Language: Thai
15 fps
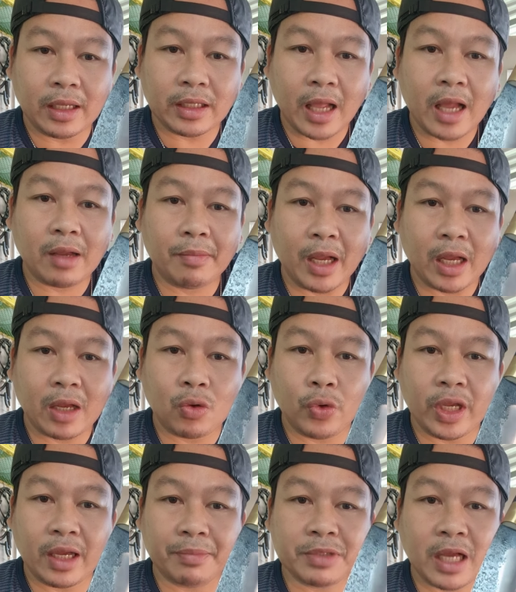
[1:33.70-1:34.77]
ทักมาคุ
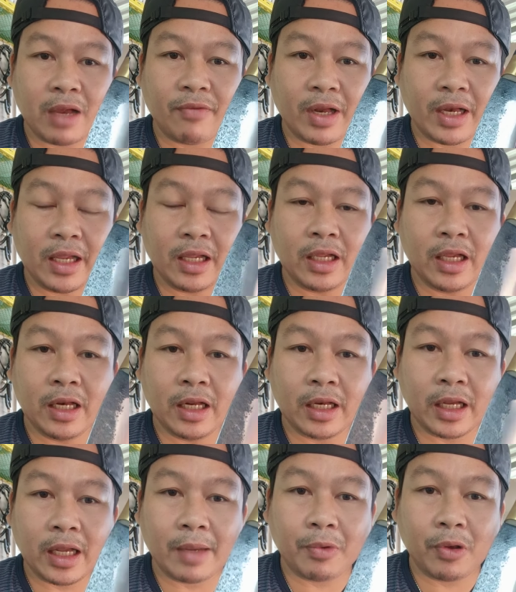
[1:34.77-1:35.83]
ยกับช่างวัดอีกทีหนึ่ง
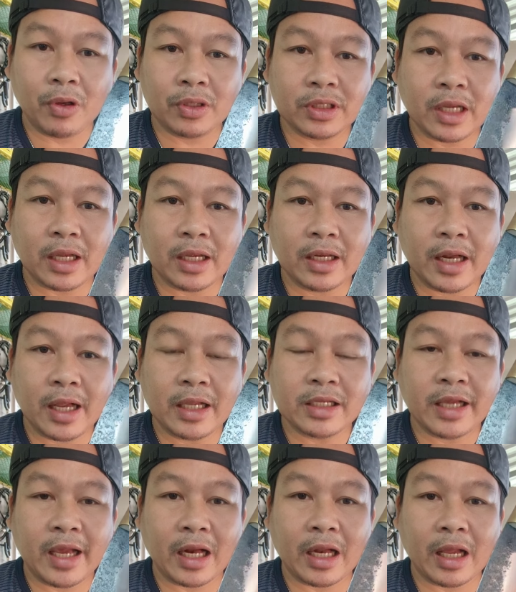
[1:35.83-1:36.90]
นะครับ ก็จะได้
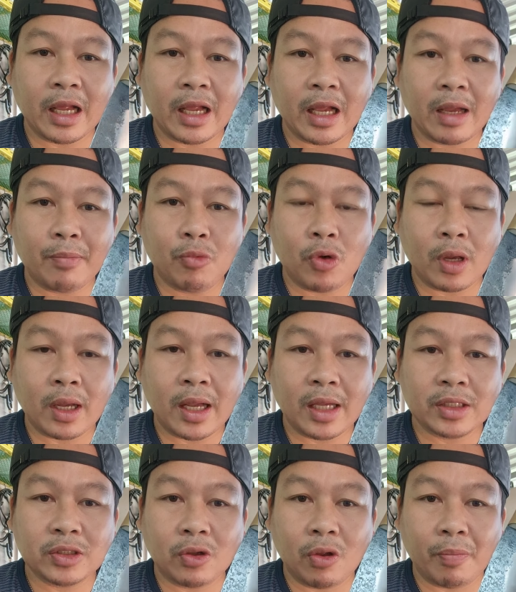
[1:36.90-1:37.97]
แจ้งราคาบวกค่า
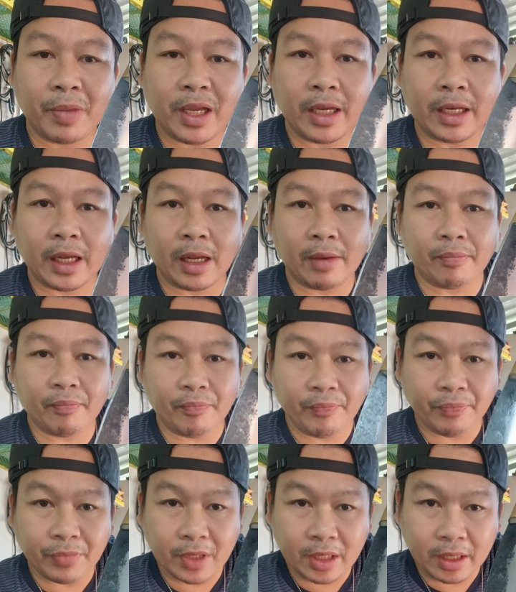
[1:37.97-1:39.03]
ซองไปอีกนะครับ
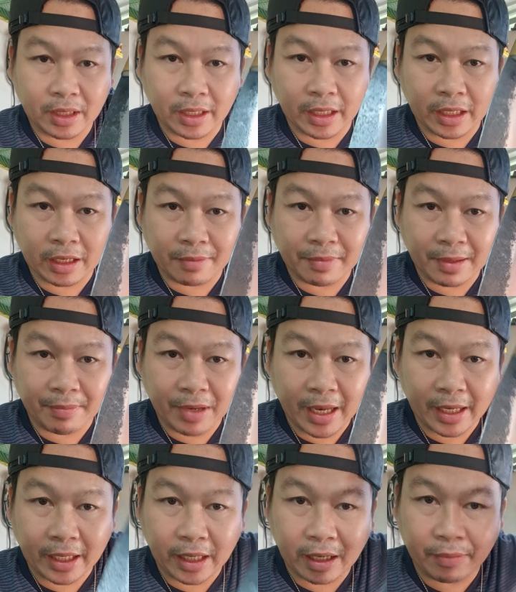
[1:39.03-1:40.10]
นี่นะครับเล่มแร
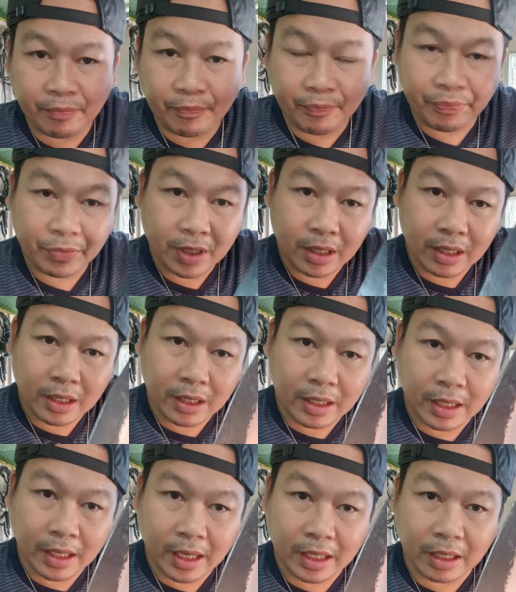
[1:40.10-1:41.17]
กนะครับ
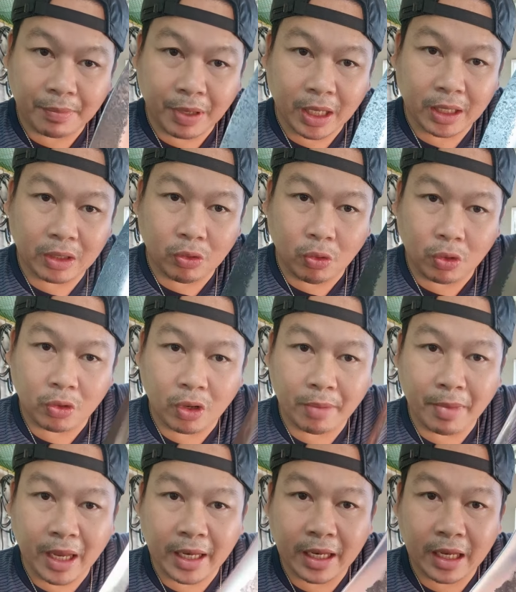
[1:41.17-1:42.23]
ราคา
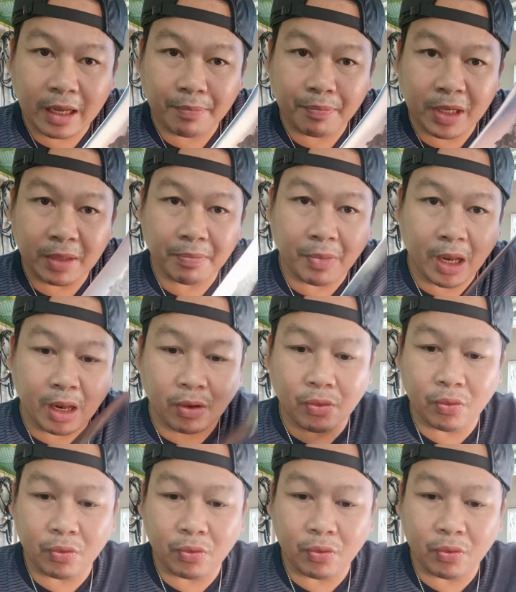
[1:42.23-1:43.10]
1,600 บาทนะครับ มีดเปล่า